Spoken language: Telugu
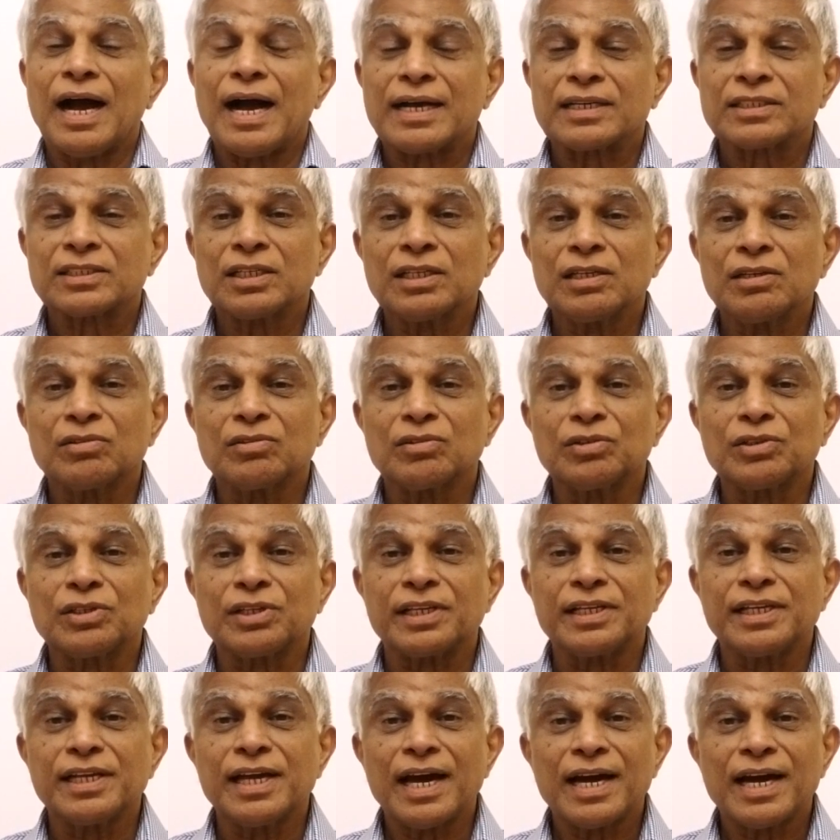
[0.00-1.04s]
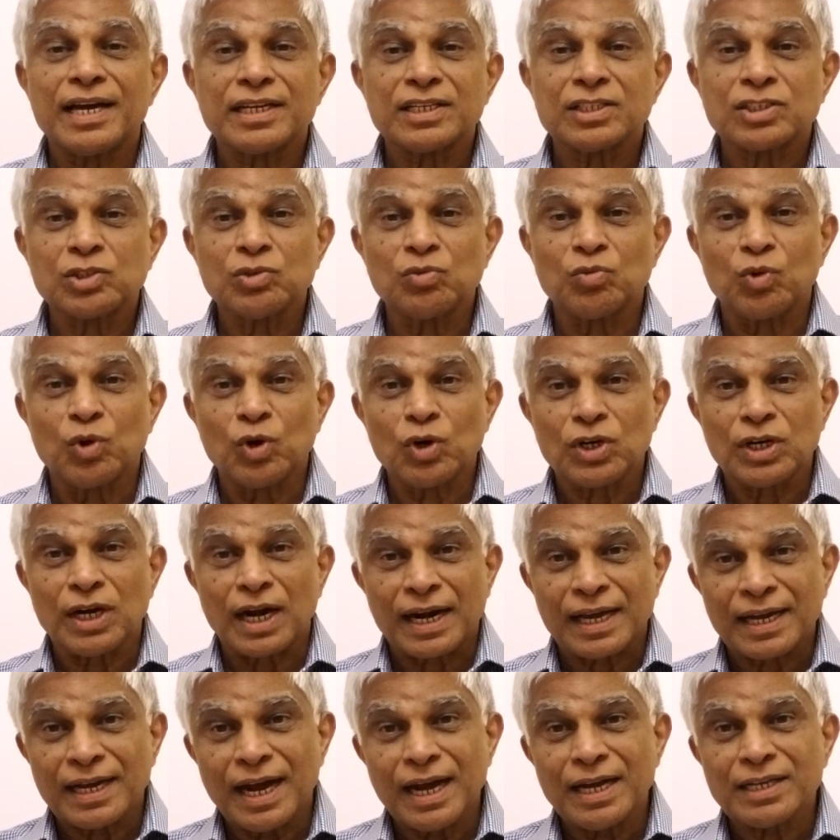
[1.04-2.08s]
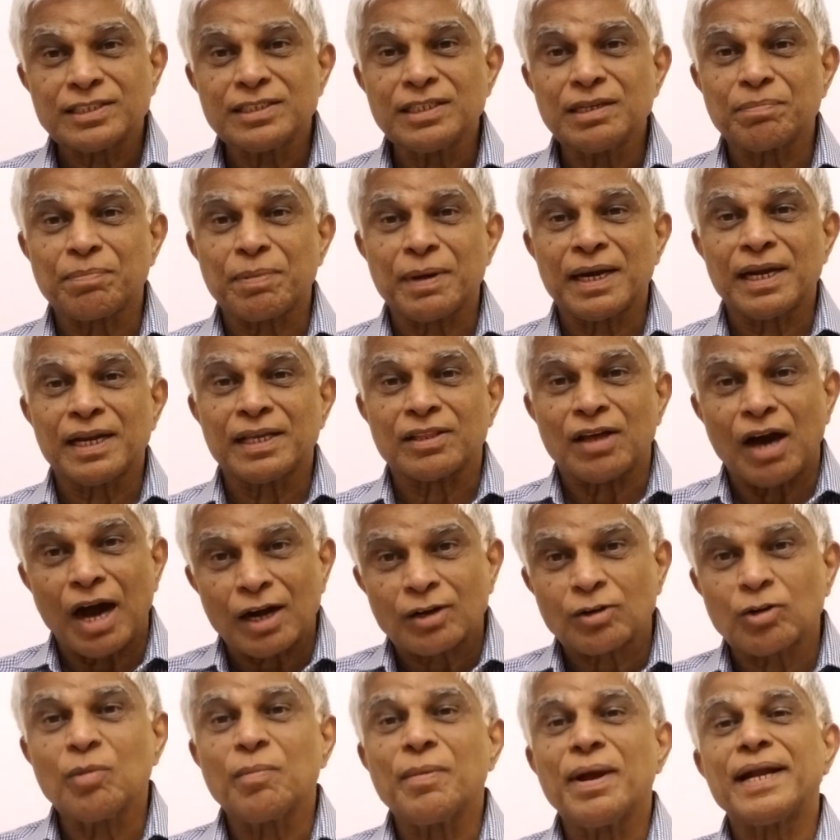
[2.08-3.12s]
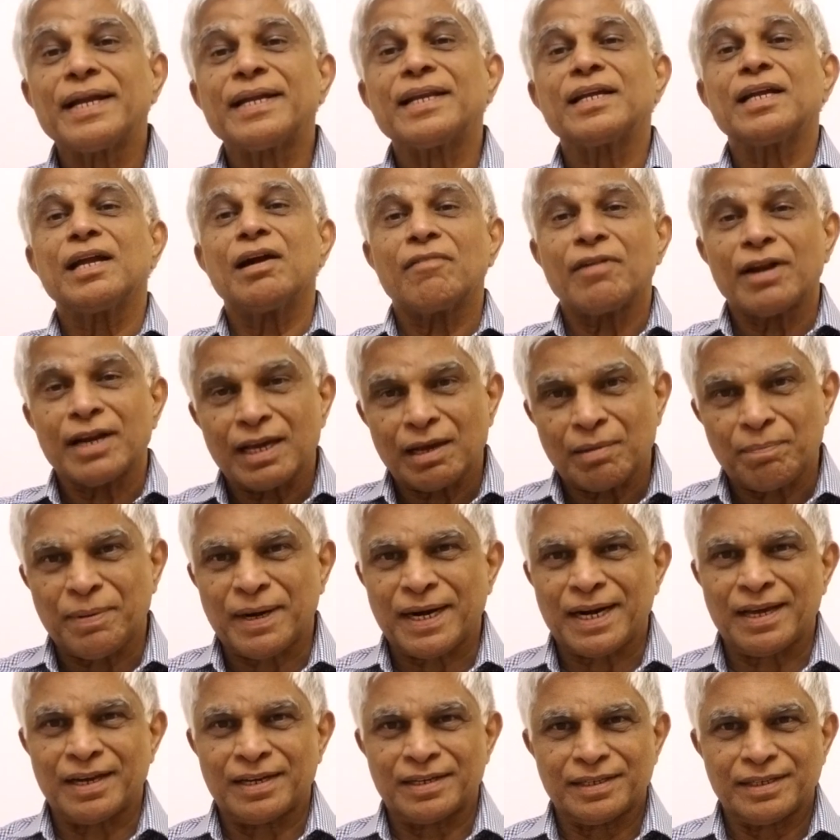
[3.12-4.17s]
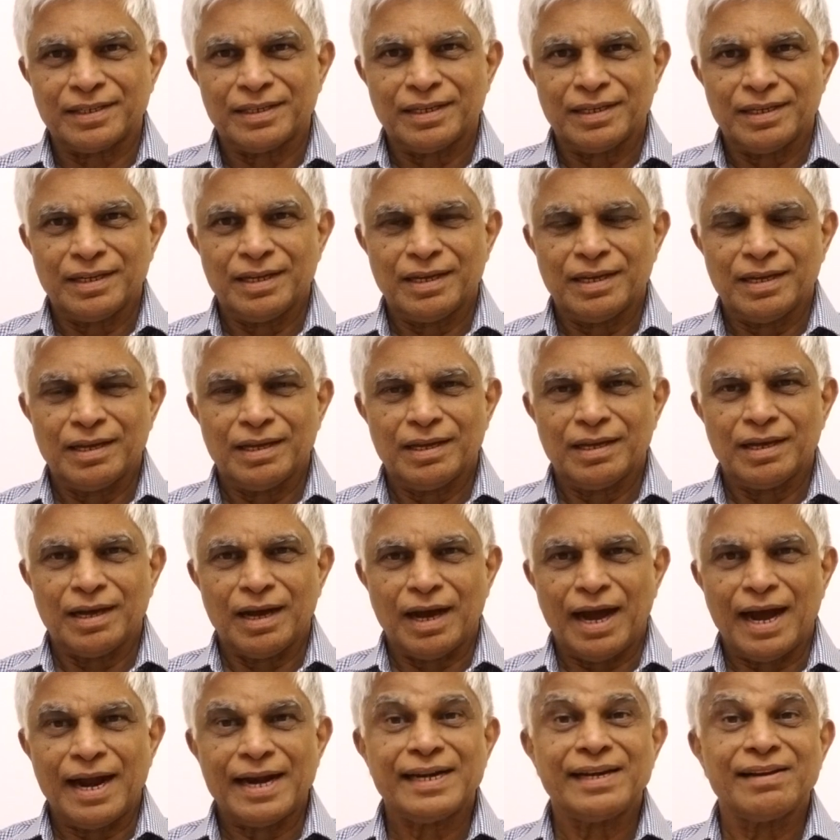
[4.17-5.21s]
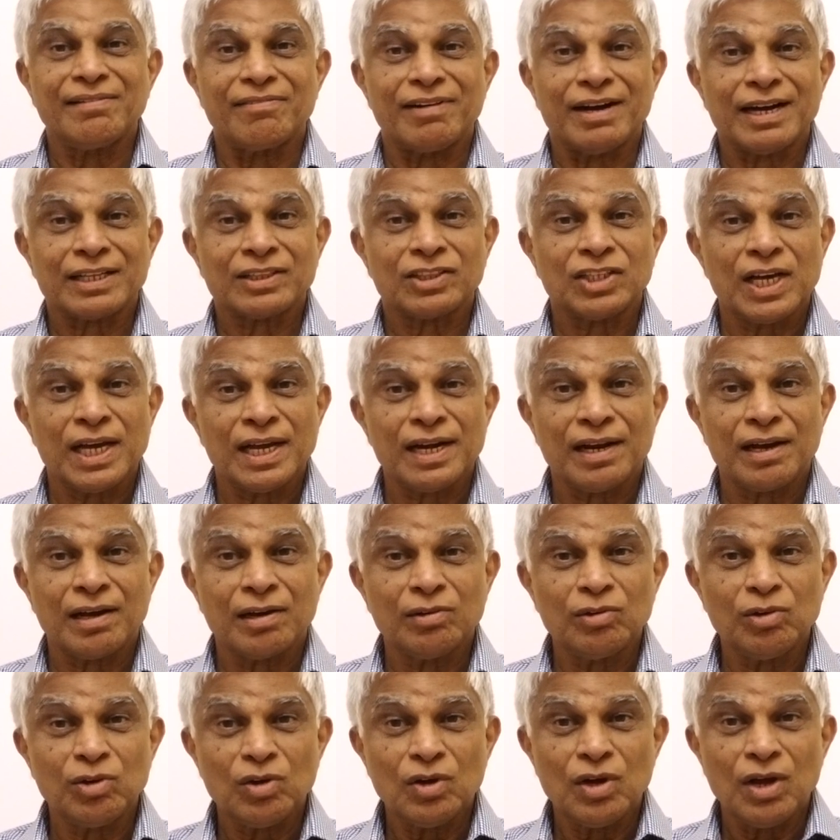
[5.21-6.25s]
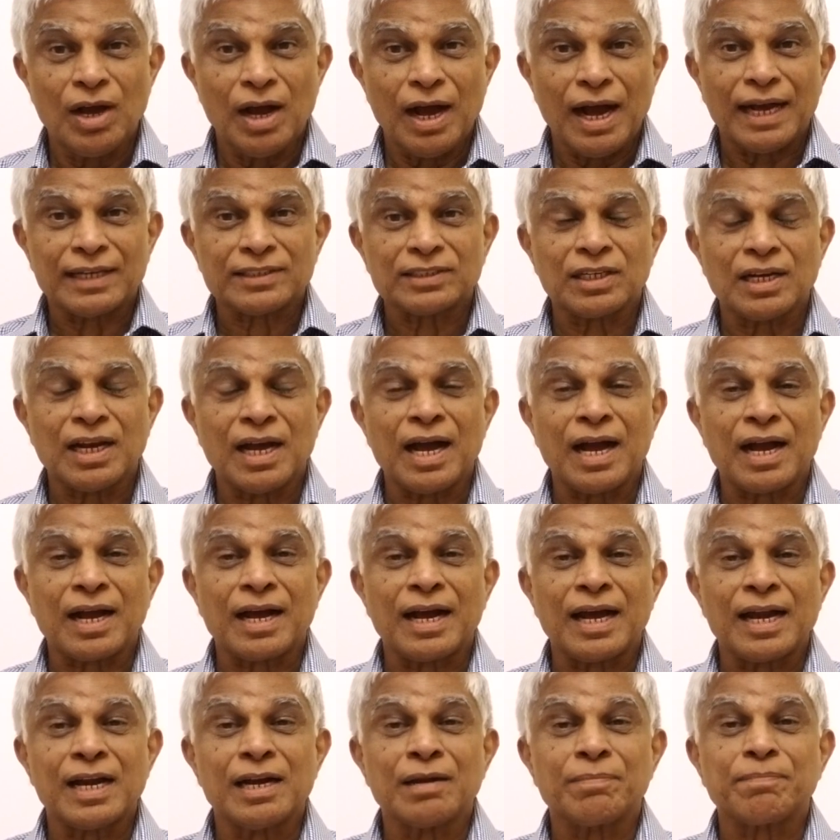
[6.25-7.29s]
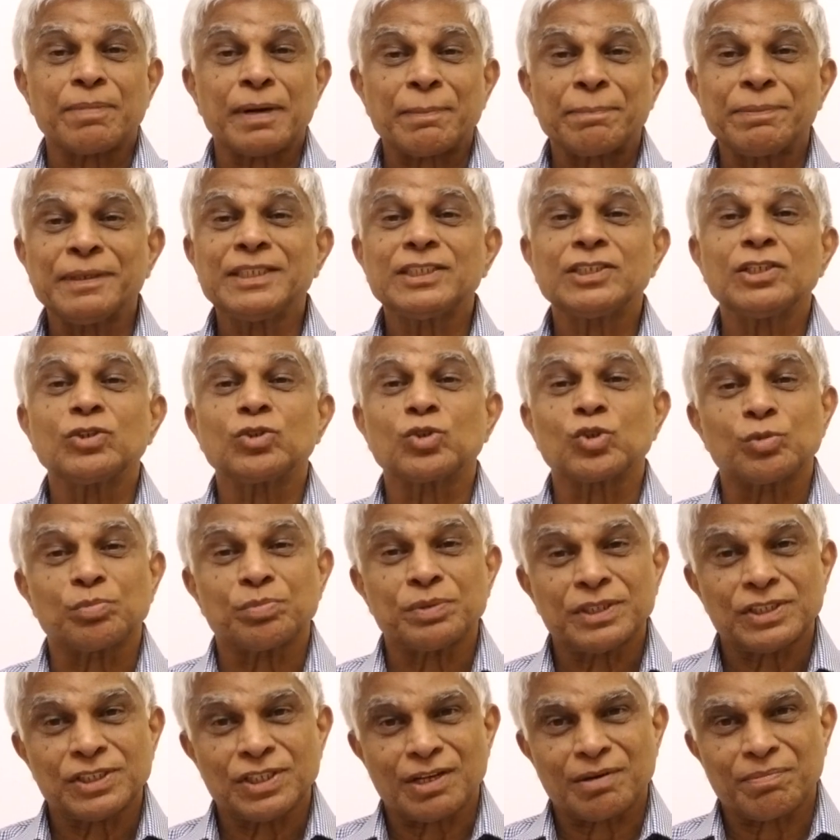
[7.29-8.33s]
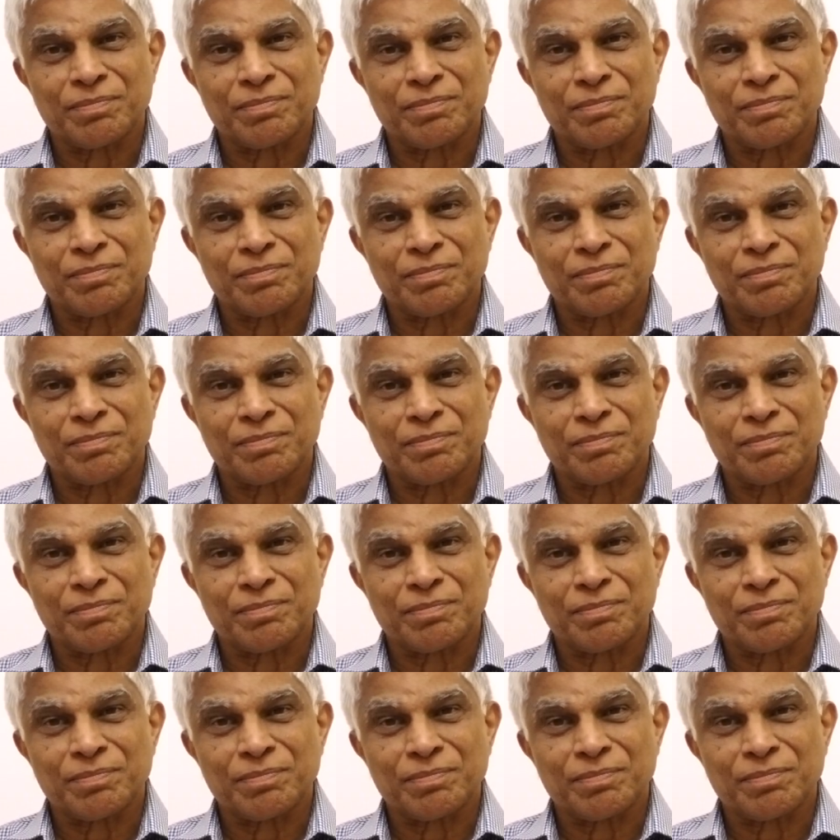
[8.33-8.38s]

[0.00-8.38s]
అసలు టీఆర్ఎస్ ఓట్లు అడగాల్సిన పని లేదు ఆటోమేటిక్గా వాళ్ళకి పడాలి అన్ని వాగ్దానాలు అసలు ఆ కళల ప్రపంచం చూపించారు